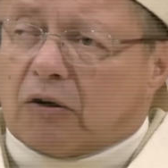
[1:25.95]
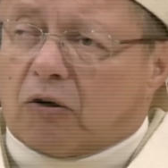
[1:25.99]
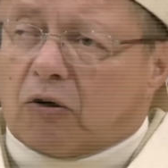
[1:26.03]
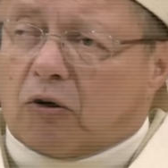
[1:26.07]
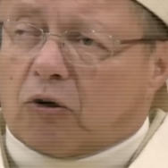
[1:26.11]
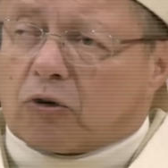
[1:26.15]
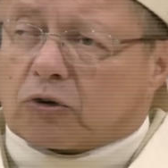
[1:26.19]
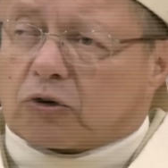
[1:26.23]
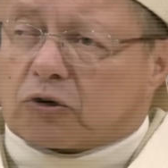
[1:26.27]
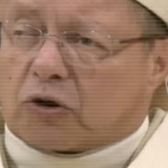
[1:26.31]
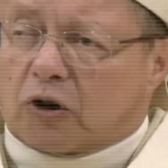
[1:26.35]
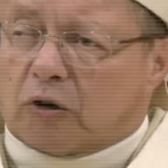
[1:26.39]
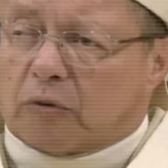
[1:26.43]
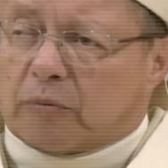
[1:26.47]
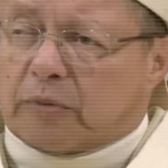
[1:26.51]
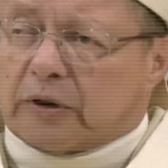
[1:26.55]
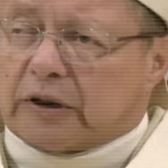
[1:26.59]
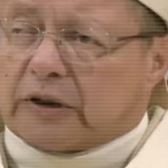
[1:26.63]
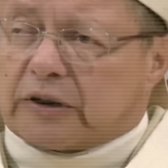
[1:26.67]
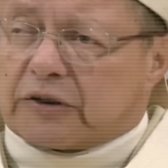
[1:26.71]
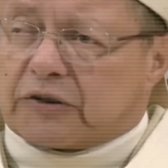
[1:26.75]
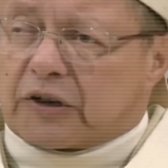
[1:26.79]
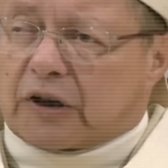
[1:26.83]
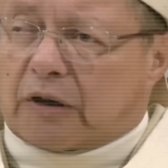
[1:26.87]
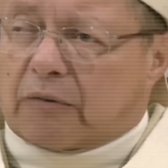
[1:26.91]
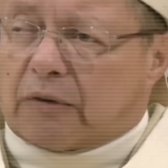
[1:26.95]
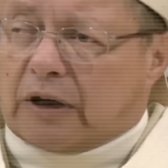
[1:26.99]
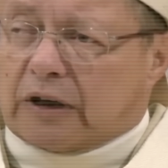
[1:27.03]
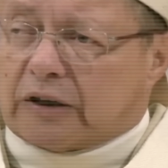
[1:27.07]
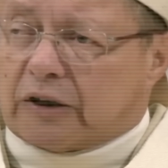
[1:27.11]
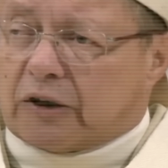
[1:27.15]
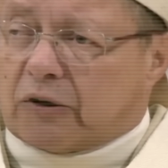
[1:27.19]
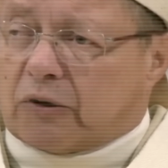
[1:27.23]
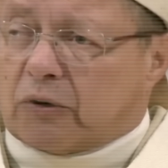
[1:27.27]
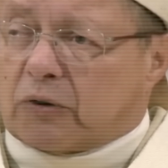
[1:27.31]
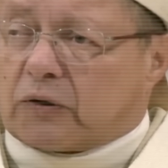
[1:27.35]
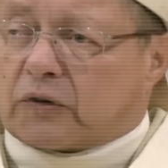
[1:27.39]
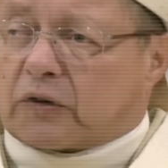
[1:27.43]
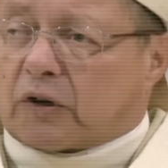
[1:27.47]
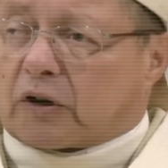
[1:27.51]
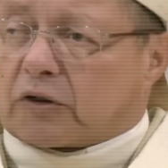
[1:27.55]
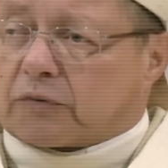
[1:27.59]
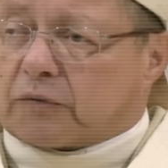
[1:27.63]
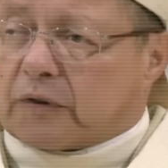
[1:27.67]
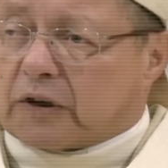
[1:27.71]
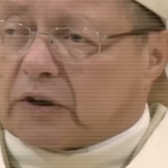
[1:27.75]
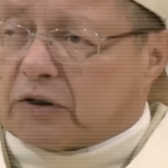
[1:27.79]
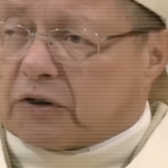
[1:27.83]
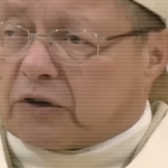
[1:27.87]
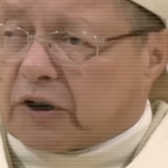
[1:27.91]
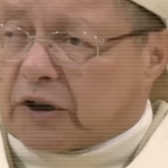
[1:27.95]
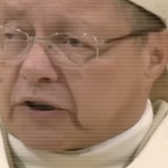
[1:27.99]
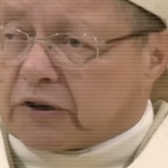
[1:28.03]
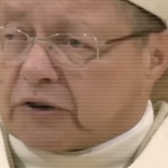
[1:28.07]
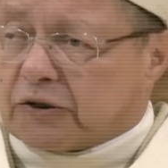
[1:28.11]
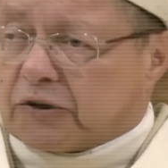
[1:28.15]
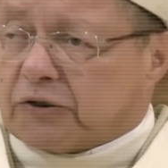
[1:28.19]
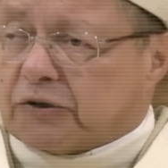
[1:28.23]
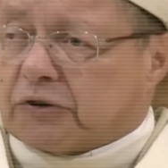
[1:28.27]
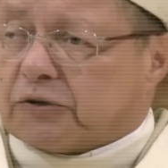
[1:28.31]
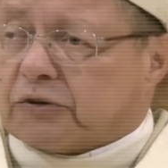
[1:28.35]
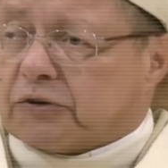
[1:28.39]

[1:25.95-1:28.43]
osobę i działanie Ojca Świętego.